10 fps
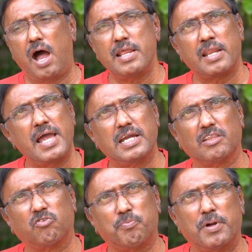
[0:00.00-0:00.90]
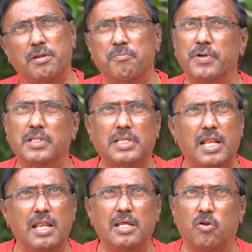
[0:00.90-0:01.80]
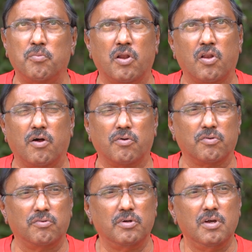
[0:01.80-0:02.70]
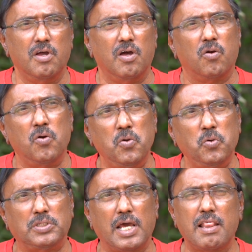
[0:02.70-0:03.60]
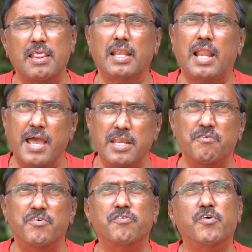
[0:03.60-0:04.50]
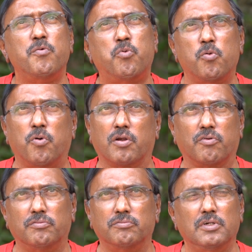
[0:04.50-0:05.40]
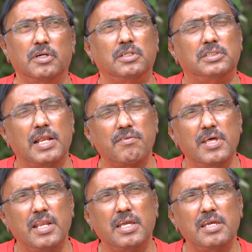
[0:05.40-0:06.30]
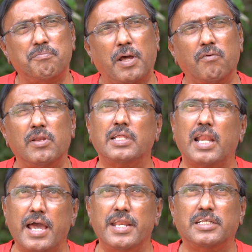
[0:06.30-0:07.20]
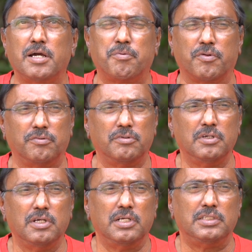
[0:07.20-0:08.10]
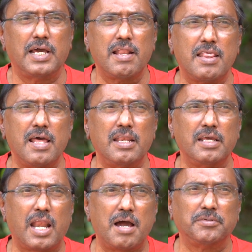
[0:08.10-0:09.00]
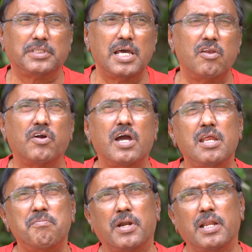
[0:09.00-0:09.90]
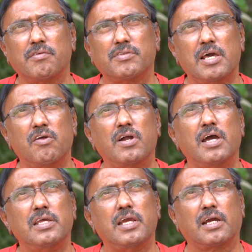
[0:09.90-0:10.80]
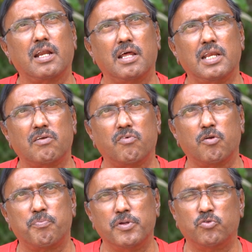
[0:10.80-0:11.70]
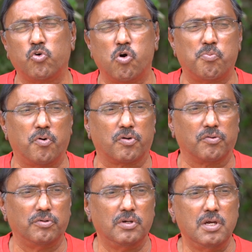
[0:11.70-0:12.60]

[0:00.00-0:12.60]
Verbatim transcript: ఆయన నాయకత్వ పార్టీ మీద జనానికి అనుమానం రావటం రెండు జనసేన ఆయనే వెనుపొడు పడటం జనసేనకి బలం లేదని ఆయనే చెప్పటం జనసేనని గ్రామ స్థాయిలో కానీ మండల స్థాయిలో కానీ ఎక్కడా నెట్వర్క్ పెంచుకోకపోవటం